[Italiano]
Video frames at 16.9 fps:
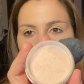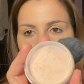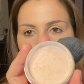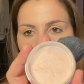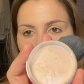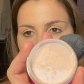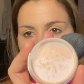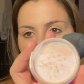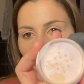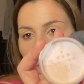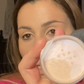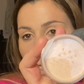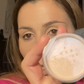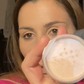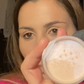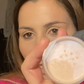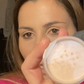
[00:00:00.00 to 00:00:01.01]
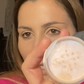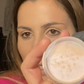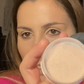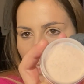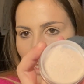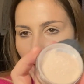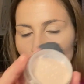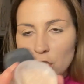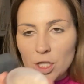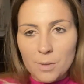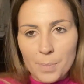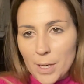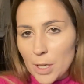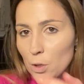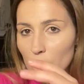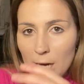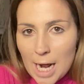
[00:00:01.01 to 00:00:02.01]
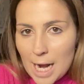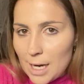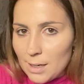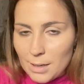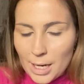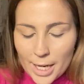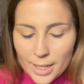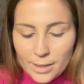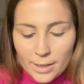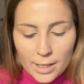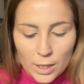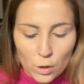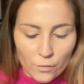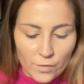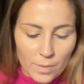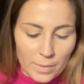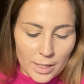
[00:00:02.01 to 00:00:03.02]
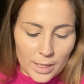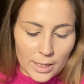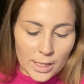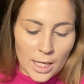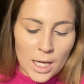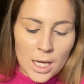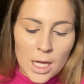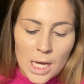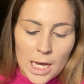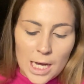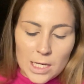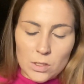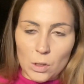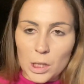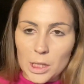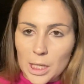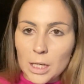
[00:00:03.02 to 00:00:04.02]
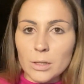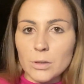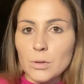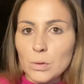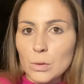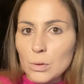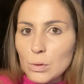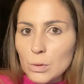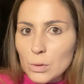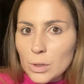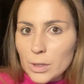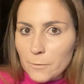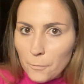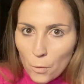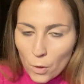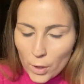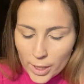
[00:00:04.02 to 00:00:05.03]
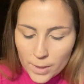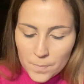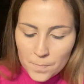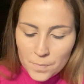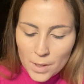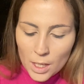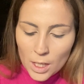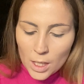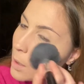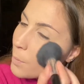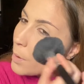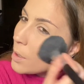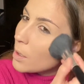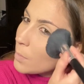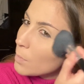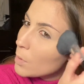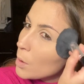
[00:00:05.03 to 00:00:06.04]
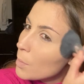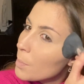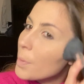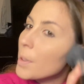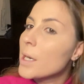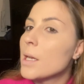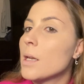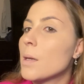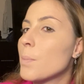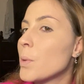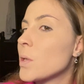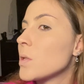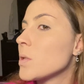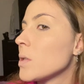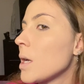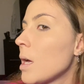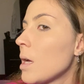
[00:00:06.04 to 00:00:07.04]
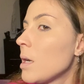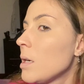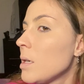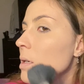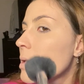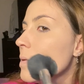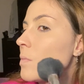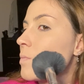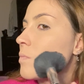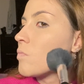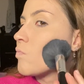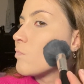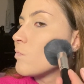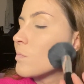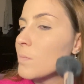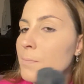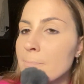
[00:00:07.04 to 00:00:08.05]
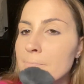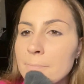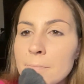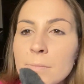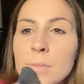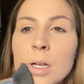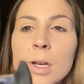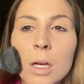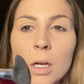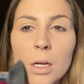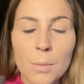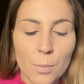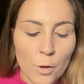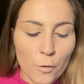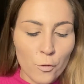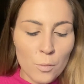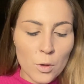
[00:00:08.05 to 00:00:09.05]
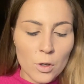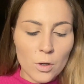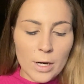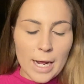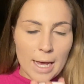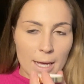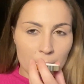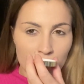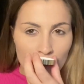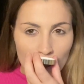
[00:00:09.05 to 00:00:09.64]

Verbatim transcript: um, così come le classiche ciprie, non ha la retina ovviamente, ha soltanto i fori. Per il mio parere personale... Um, profumo non è